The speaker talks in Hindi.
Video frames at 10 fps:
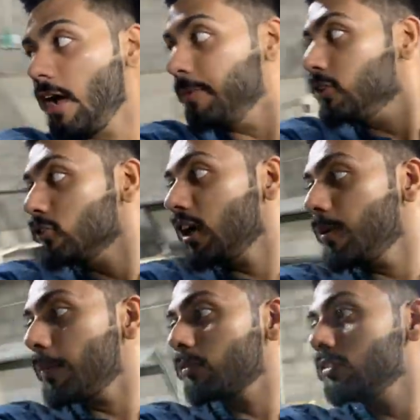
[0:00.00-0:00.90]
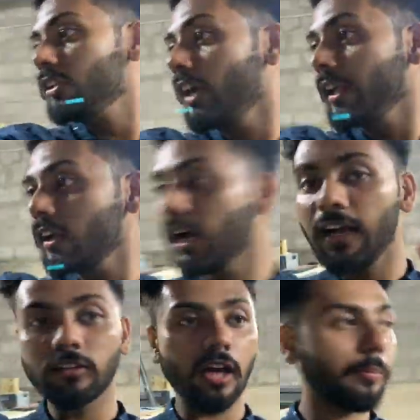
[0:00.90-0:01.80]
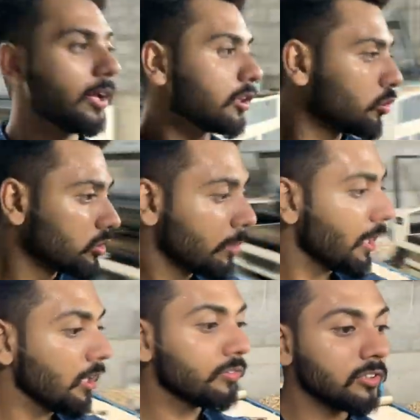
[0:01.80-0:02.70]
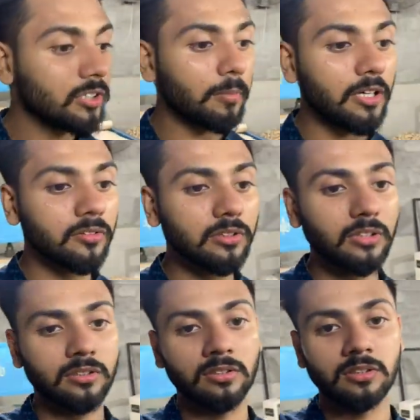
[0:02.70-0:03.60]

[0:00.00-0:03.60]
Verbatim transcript: अभी जो है हम आपको दिखाएंगे कहाँ है आपने कहा तोते पाले फिंचिया पाली हुई